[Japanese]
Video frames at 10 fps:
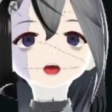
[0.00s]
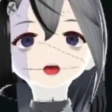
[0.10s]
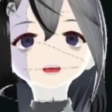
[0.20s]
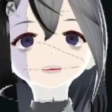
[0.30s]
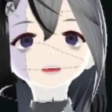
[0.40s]
いっ
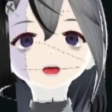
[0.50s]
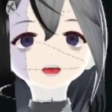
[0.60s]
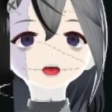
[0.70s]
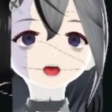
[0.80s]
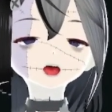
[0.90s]
ぱいたくさん
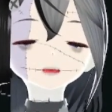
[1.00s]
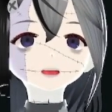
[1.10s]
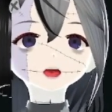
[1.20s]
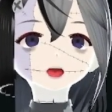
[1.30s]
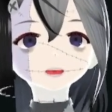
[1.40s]
出せる
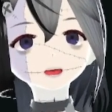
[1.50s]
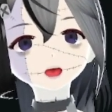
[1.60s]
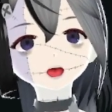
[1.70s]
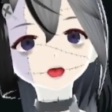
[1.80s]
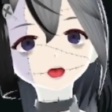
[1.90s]
カードっていうのはいるん
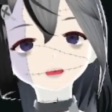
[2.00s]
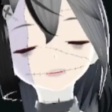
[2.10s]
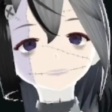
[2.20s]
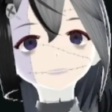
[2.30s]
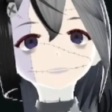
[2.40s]
ですよ。
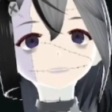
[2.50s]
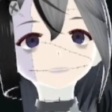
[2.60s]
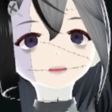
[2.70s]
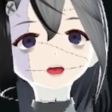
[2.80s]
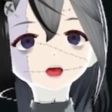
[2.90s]

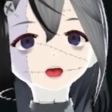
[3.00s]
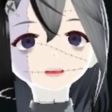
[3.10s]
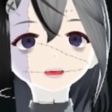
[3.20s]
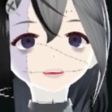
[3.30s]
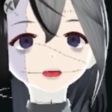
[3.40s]
はい、目
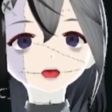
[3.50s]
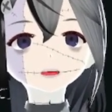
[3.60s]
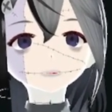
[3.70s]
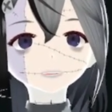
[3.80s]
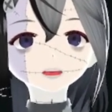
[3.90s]
覚ましい修復
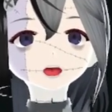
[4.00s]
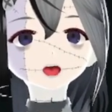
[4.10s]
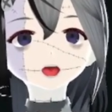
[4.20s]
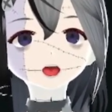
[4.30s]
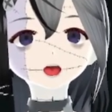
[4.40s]
術ですね。
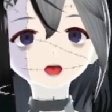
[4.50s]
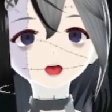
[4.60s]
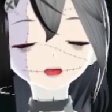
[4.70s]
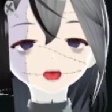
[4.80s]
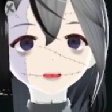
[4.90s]
こ
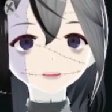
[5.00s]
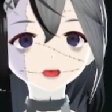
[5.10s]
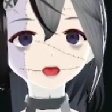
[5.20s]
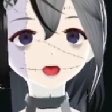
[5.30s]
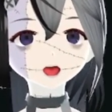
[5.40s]
のカード
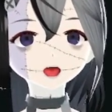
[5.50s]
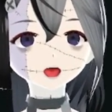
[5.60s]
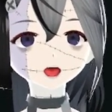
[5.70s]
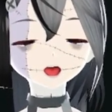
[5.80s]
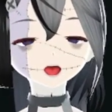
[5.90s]
私が
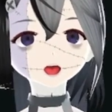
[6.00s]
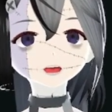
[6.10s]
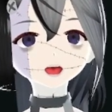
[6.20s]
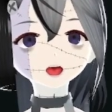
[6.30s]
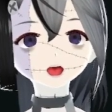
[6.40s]
大好きなの
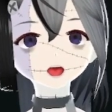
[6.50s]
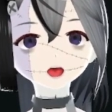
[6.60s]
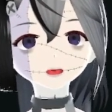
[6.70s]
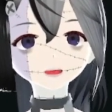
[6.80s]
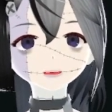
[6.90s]
で、
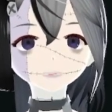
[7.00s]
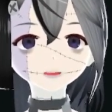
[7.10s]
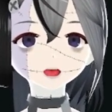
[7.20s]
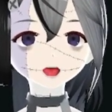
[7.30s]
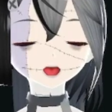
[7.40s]
この
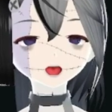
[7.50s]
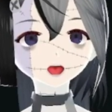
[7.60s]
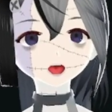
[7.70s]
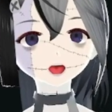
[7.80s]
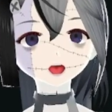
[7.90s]
カードをできるだ
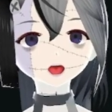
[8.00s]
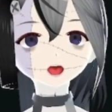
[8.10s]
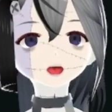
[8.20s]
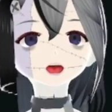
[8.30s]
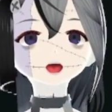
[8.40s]
け使いたい
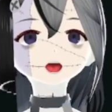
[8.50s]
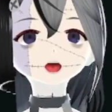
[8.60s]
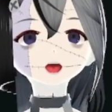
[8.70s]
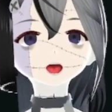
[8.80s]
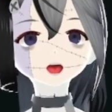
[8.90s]
と。
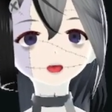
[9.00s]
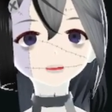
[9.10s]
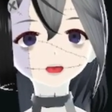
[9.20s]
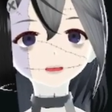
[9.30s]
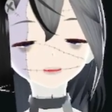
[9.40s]
で、そうなっ
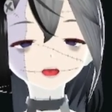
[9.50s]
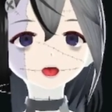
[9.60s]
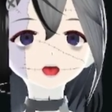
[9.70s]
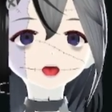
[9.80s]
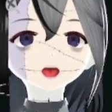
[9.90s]
た時
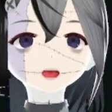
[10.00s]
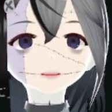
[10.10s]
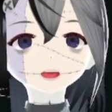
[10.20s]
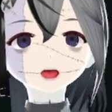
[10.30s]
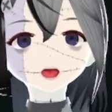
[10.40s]
に、
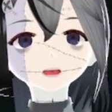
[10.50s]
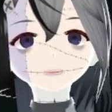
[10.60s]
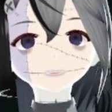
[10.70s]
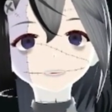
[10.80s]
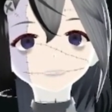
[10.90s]
墓
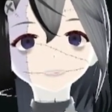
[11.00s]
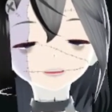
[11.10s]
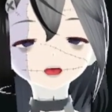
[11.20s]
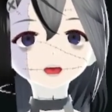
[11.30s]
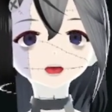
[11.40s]
地に落とす
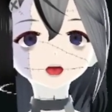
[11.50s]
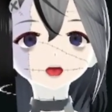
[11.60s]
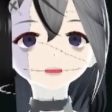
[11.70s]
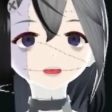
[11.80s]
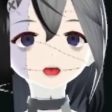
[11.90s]
カードだったりと
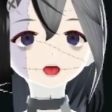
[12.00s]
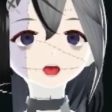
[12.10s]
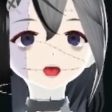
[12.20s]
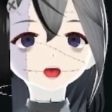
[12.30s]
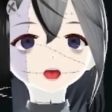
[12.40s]
か、たく
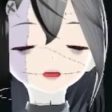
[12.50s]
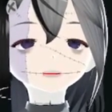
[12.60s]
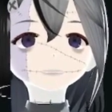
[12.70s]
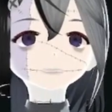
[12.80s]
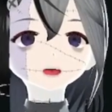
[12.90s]
さん並べる
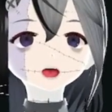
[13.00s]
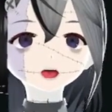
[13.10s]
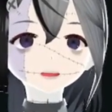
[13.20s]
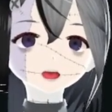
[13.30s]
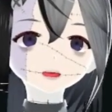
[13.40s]
ことができる
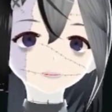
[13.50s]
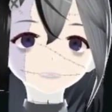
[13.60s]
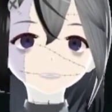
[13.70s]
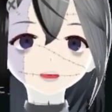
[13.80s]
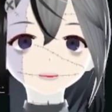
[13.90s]
カードっていうの
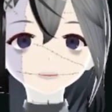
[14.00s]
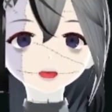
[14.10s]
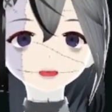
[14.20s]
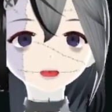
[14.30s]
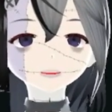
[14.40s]
はいっぱいあるん
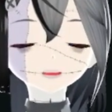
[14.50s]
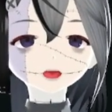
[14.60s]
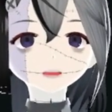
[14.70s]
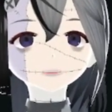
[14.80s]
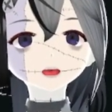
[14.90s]
ですよね。
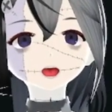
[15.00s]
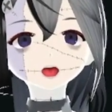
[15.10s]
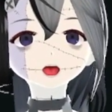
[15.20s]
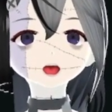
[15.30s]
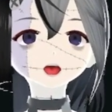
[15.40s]
例え
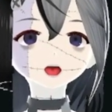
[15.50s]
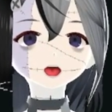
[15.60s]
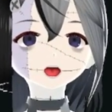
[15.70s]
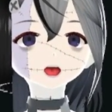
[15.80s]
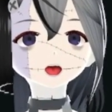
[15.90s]
ば、
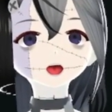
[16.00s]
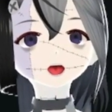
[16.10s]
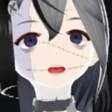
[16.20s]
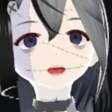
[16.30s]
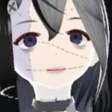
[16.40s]

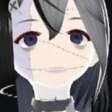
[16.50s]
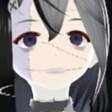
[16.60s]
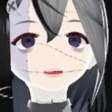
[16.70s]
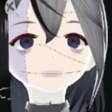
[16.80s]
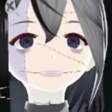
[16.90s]
キャントリップの
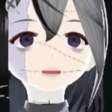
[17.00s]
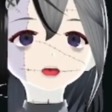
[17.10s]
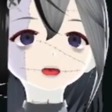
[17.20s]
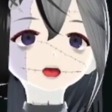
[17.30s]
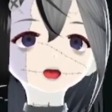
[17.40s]
神使い棒
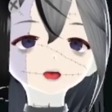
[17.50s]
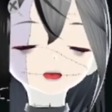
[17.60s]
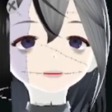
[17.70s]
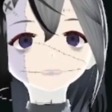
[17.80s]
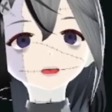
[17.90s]
だったりとか、
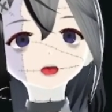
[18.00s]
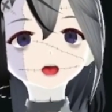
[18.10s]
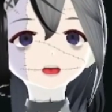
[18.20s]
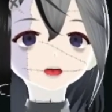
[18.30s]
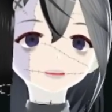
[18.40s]
今回追加さ
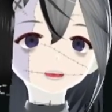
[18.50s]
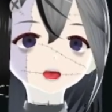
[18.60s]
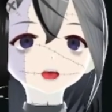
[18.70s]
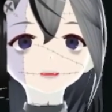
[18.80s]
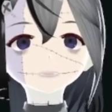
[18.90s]
れました戦
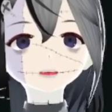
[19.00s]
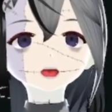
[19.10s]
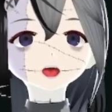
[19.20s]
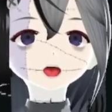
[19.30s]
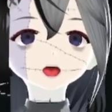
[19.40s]
闘の打破
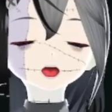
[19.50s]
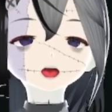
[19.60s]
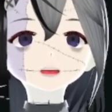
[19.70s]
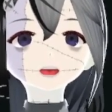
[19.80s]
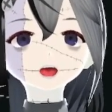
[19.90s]
者み
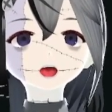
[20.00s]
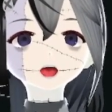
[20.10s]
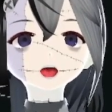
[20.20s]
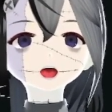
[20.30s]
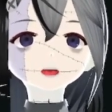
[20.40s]
たいなカードだっ
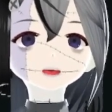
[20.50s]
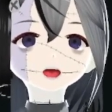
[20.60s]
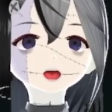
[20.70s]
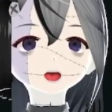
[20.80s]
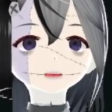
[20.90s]
たりとか、
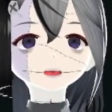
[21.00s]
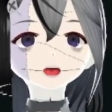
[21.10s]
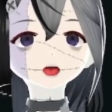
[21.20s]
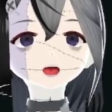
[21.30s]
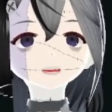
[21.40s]
映
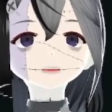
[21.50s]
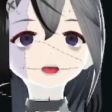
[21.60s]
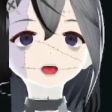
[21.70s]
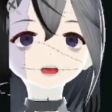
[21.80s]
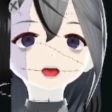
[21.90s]
画城だった
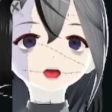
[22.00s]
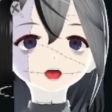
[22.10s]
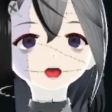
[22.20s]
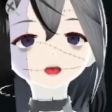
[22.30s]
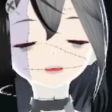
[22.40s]
りとか、
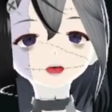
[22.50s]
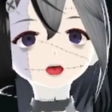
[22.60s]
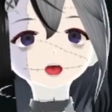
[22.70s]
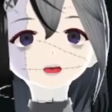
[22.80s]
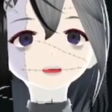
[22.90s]
セレスタスもね、
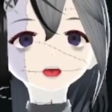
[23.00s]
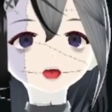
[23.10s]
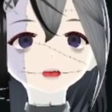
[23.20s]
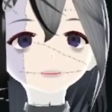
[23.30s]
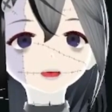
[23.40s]
カード
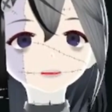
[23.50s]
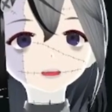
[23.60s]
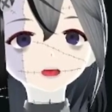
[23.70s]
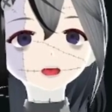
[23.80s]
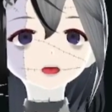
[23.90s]
墓地に送れる
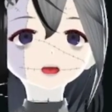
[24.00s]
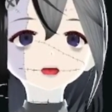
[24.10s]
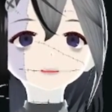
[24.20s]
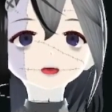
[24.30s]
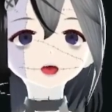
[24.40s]
カードですよ
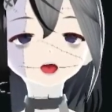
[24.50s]
ね。